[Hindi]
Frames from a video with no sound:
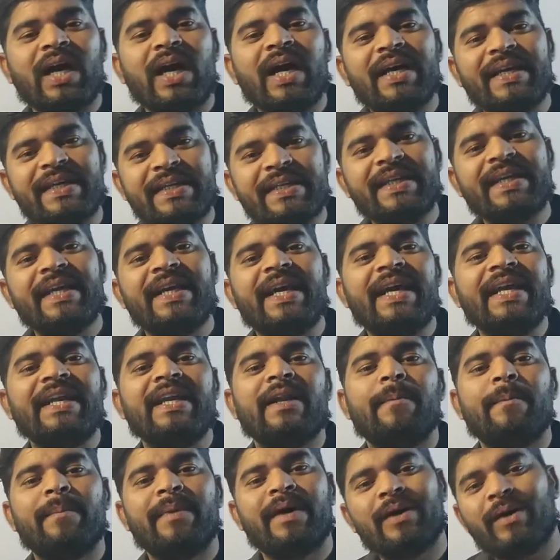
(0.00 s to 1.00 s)
का ई e
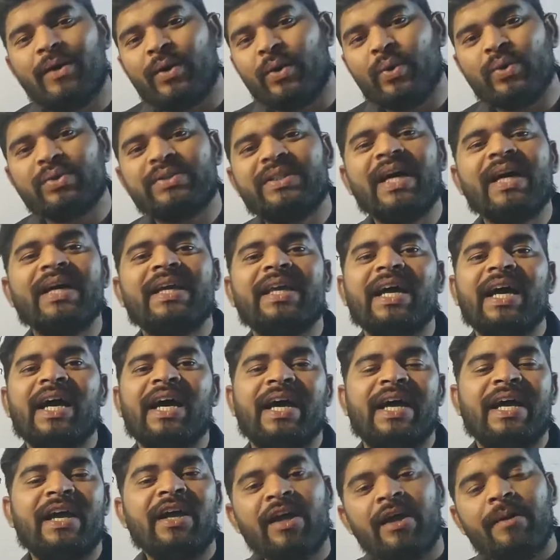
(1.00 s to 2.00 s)
नंबर होता क्या
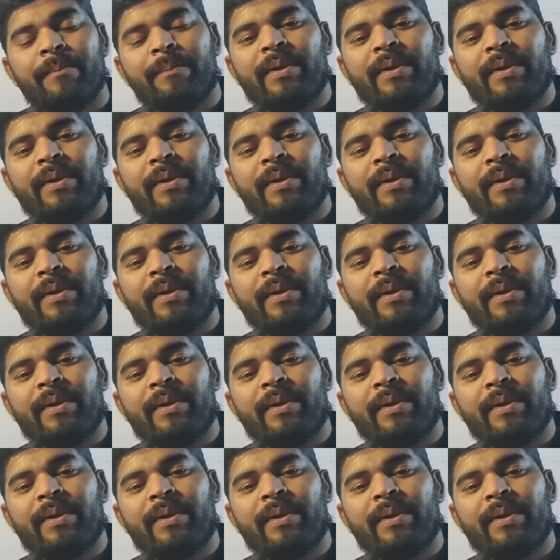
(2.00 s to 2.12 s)
है